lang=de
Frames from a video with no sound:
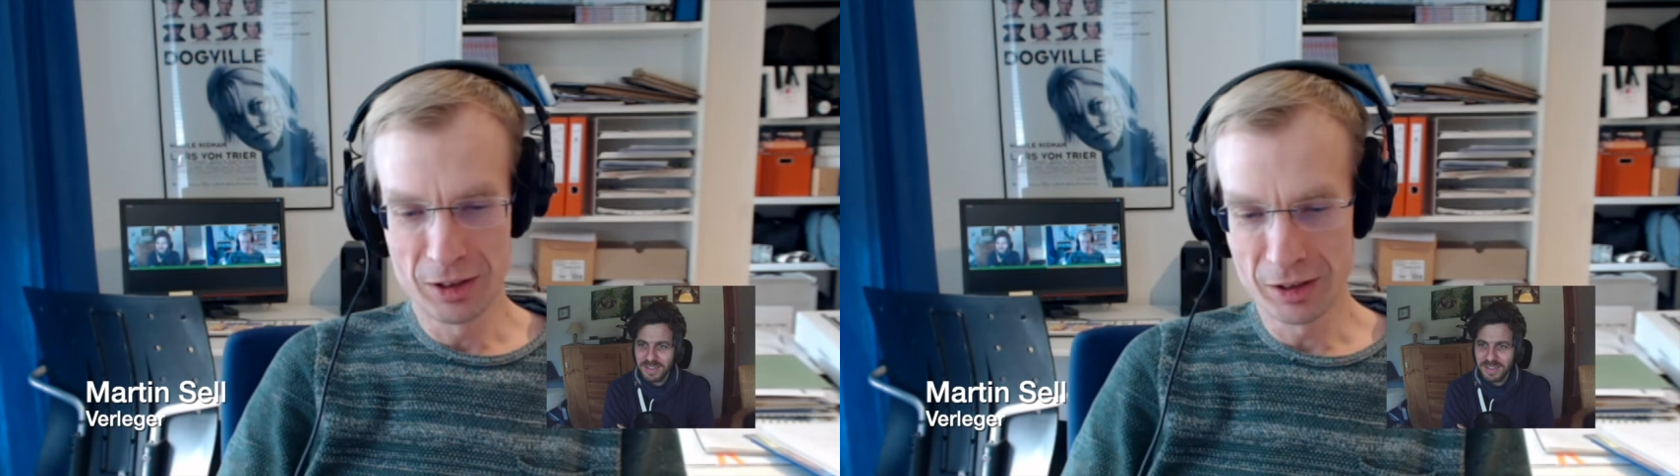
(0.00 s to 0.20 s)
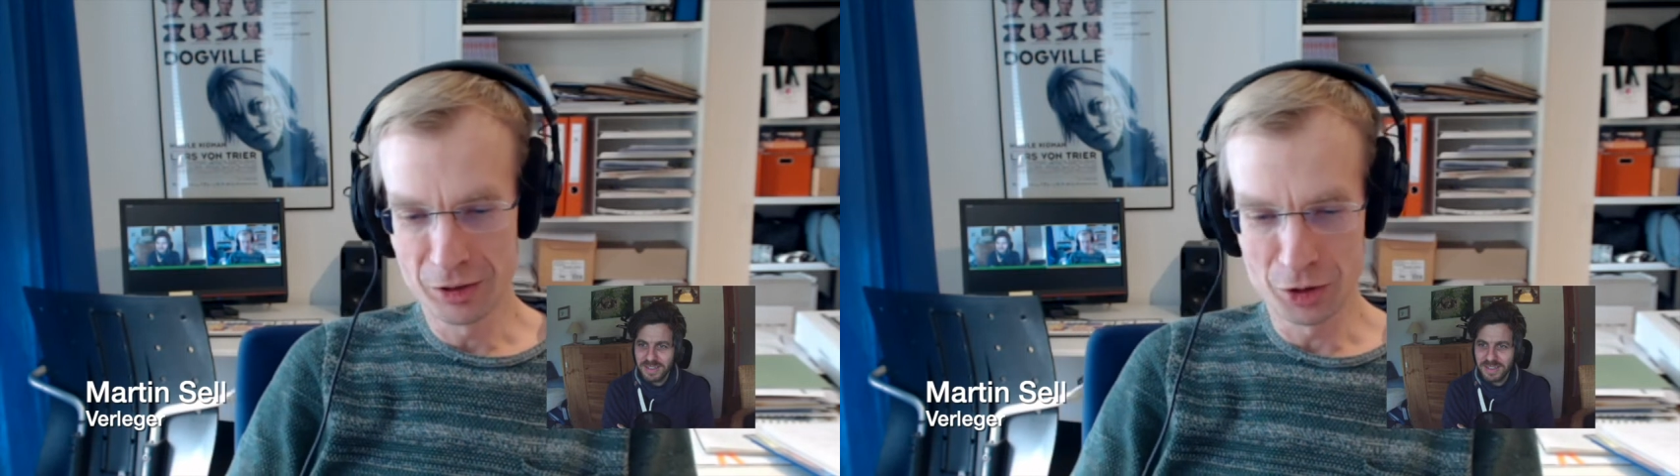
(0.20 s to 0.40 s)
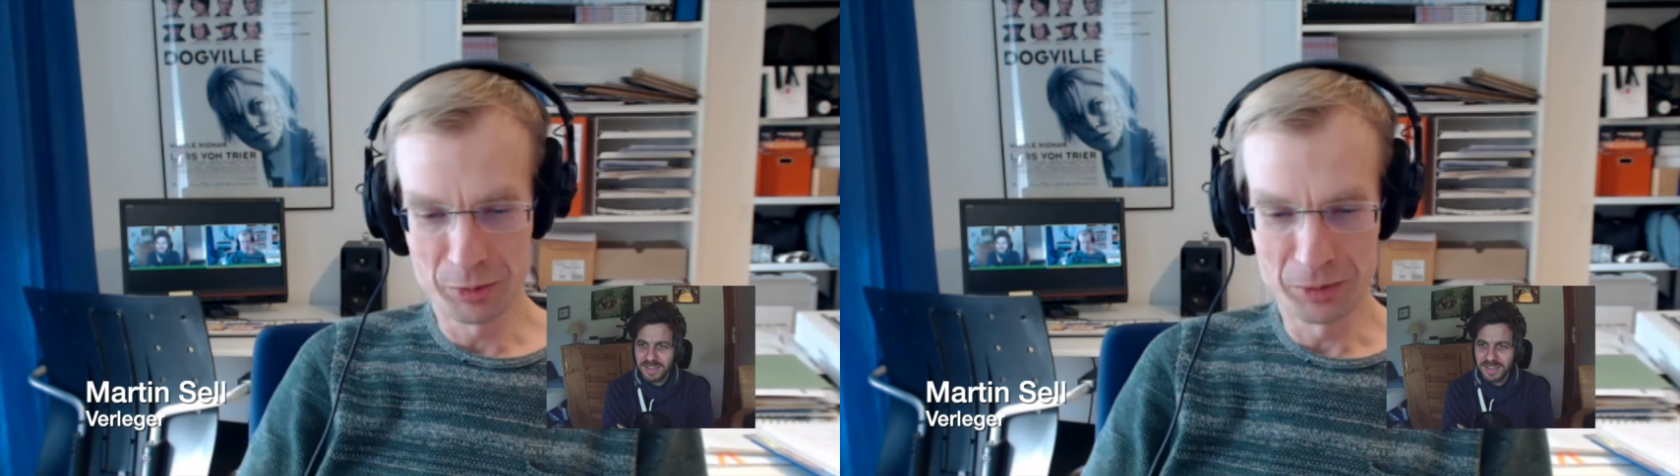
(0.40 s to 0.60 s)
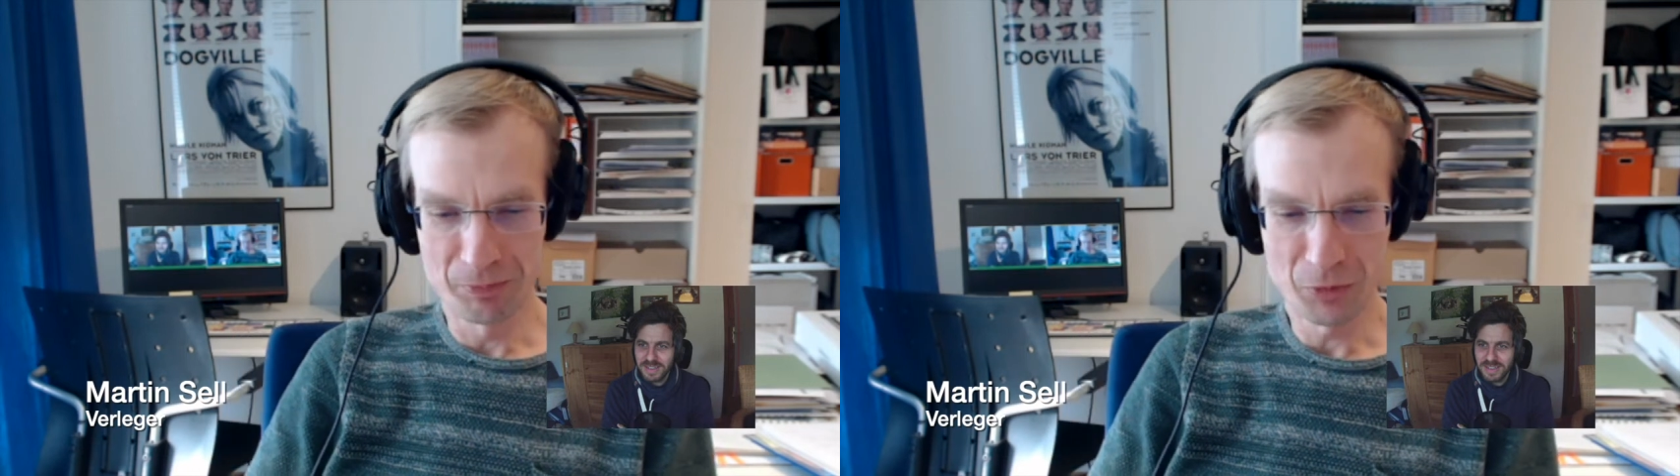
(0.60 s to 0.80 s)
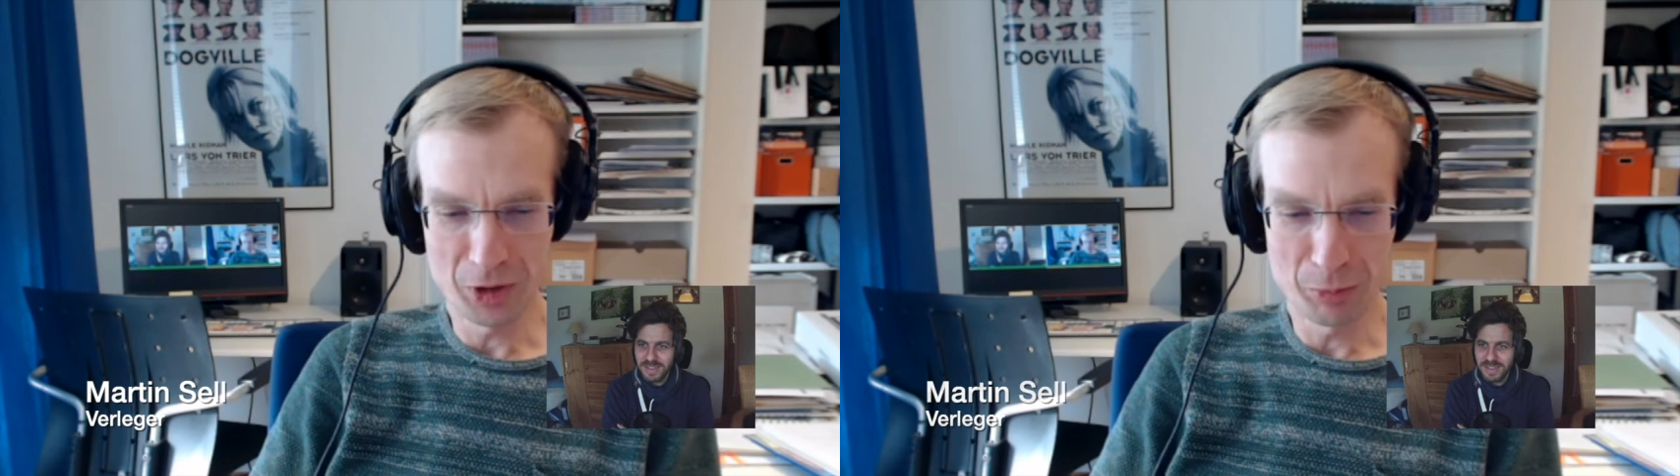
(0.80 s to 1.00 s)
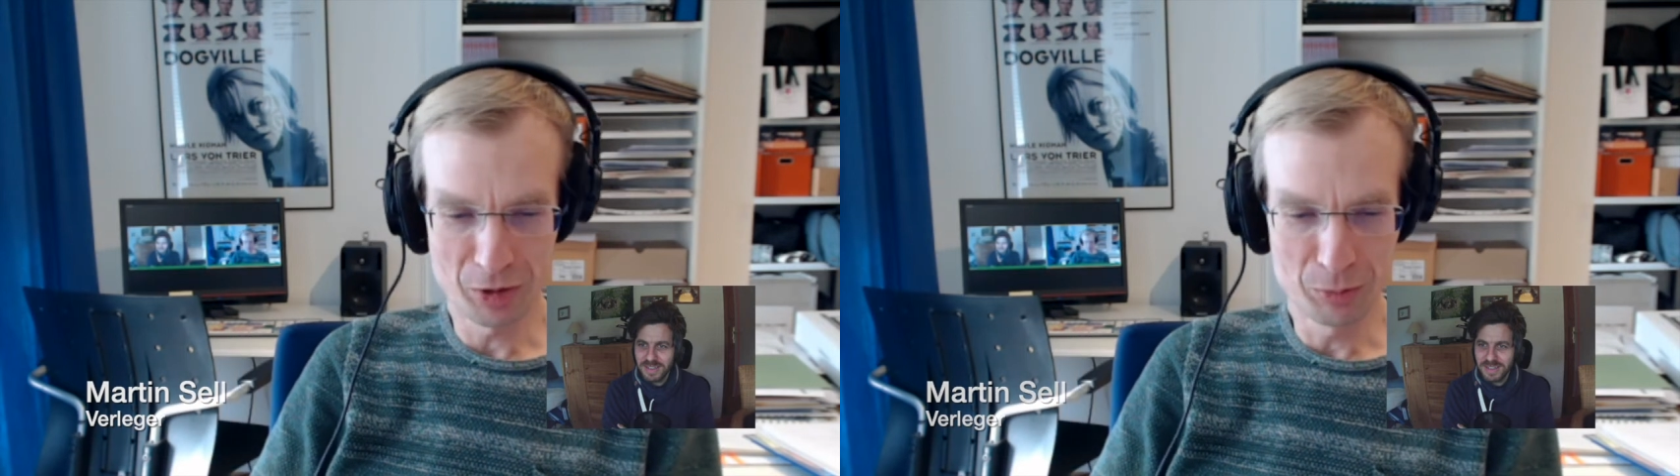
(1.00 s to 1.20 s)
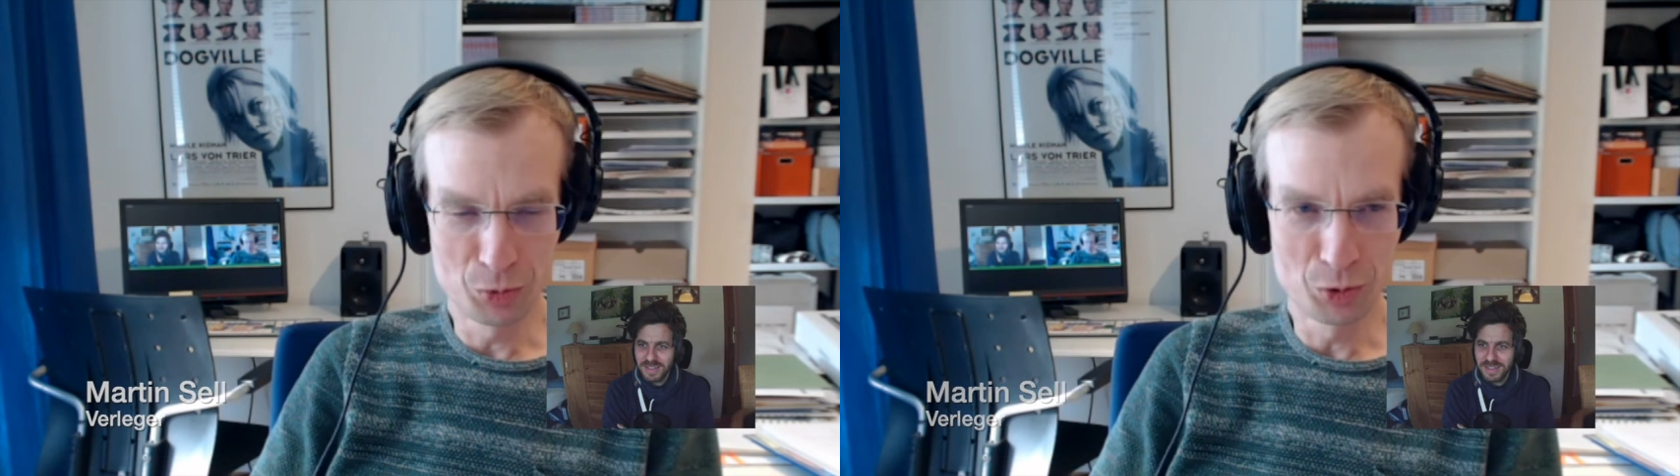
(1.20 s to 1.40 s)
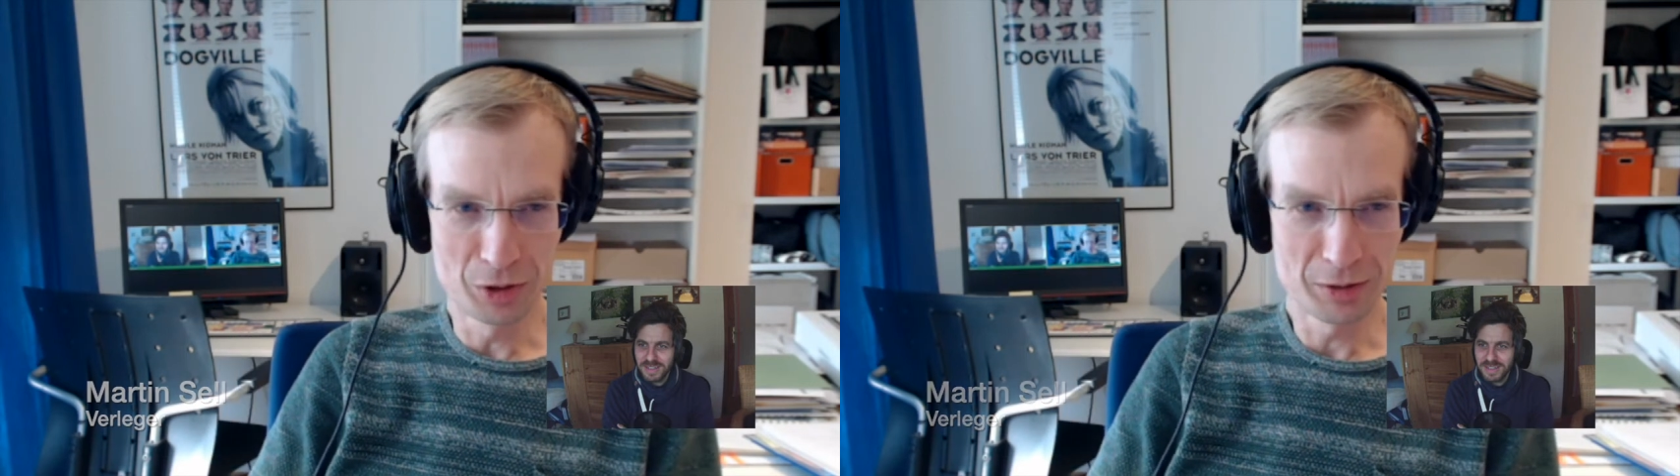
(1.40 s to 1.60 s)
gekommen, selbst ein
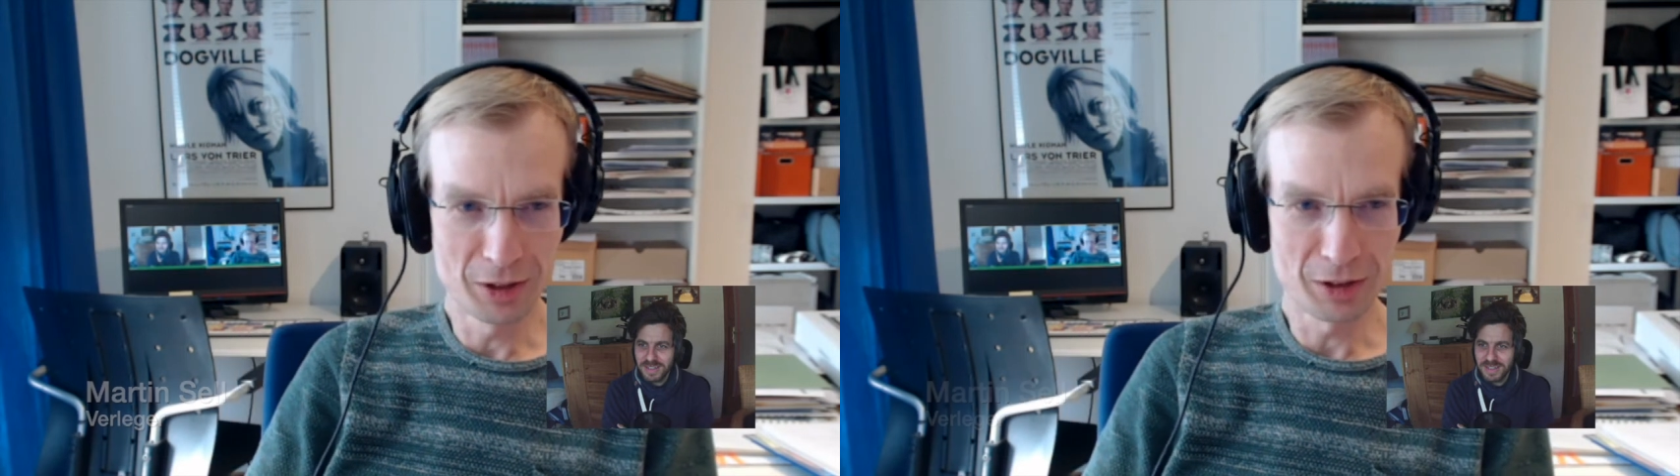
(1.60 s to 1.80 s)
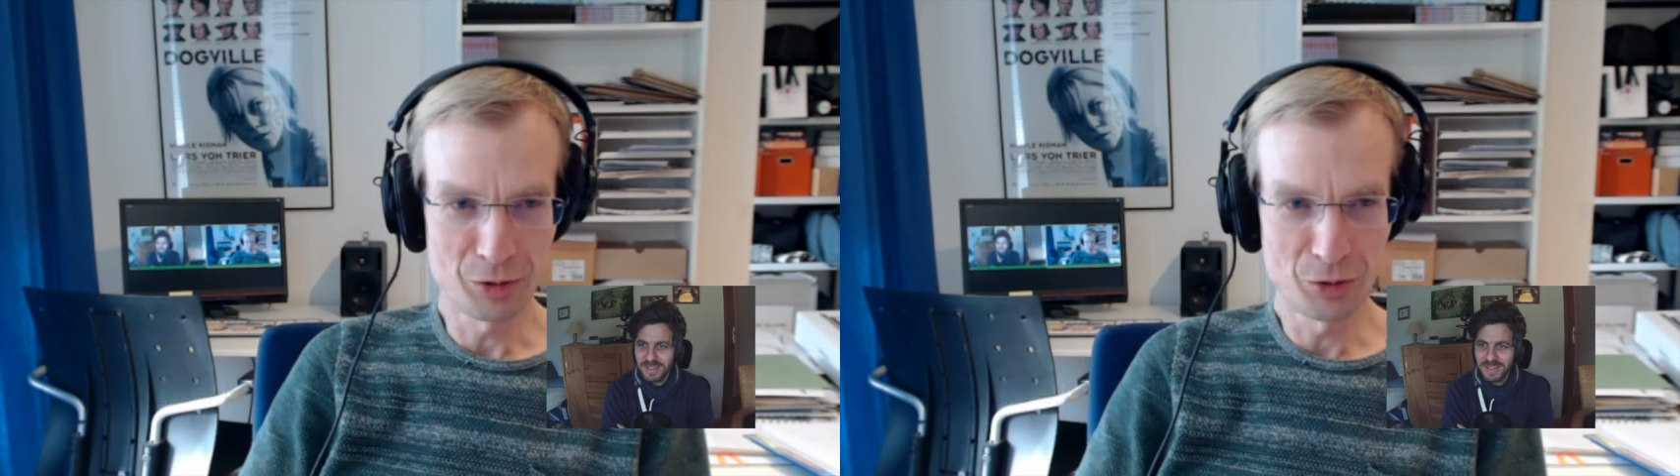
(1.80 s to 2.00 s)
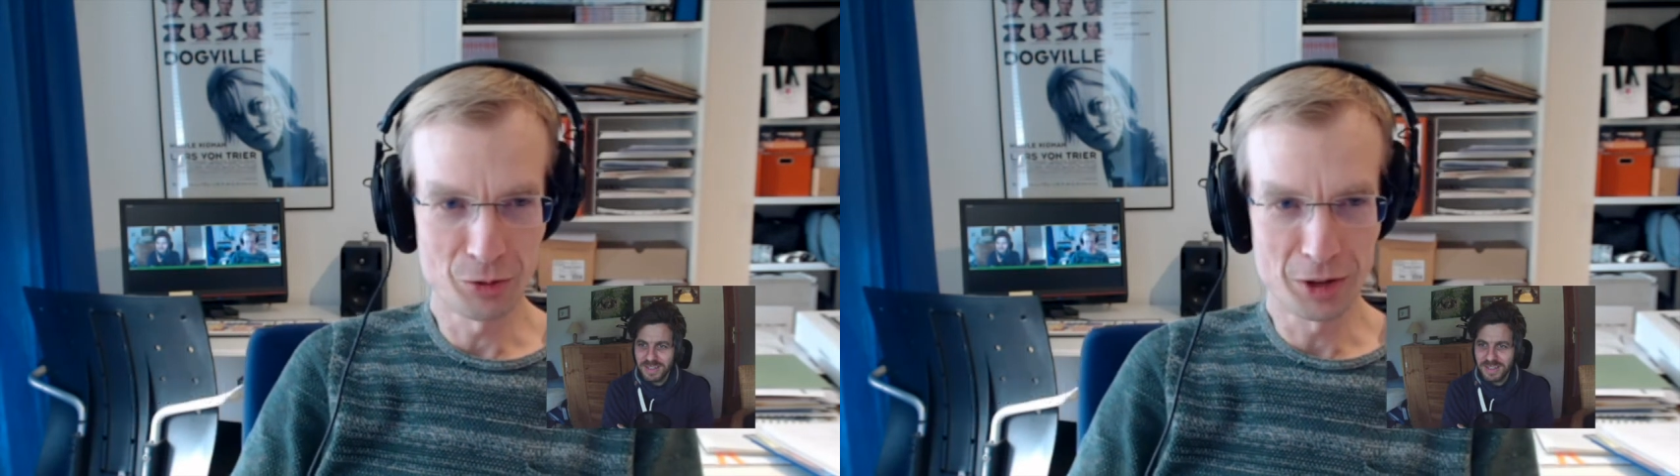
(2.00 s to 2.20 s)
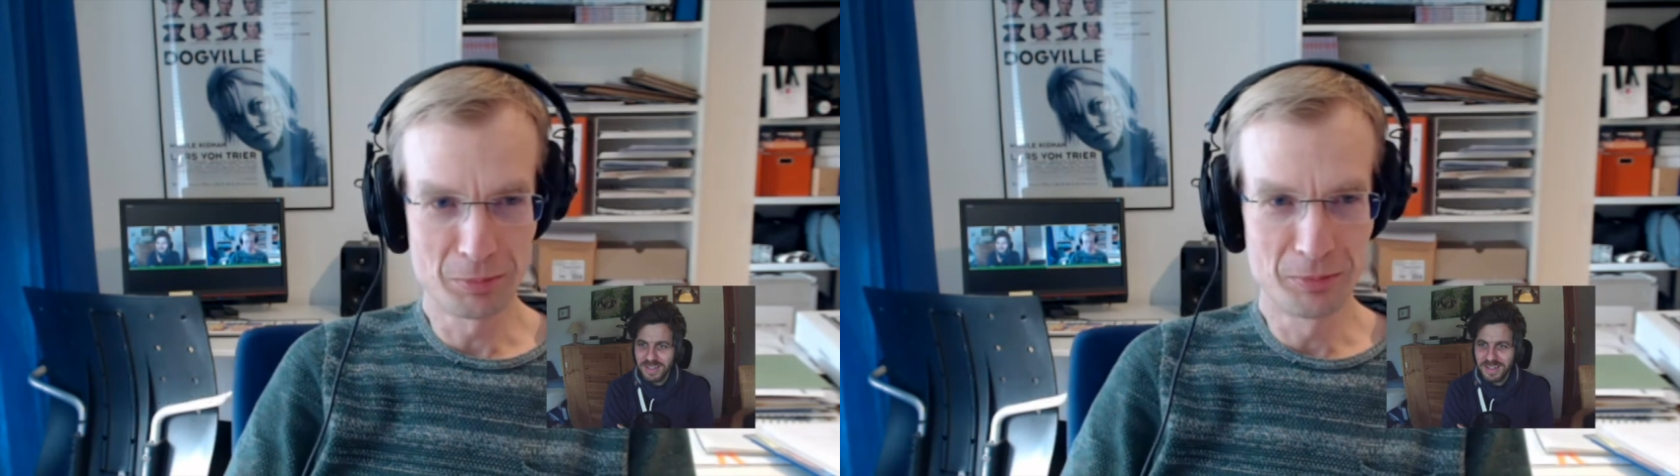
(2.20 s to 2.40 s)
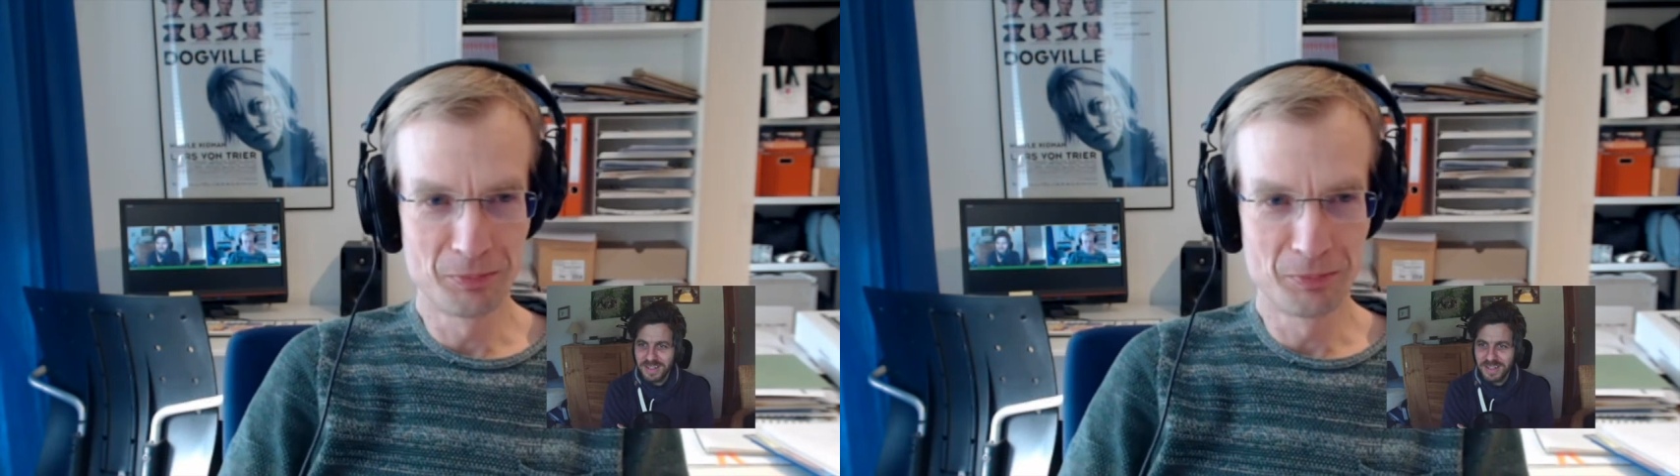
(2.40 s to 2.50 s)
Buch herauszugeben?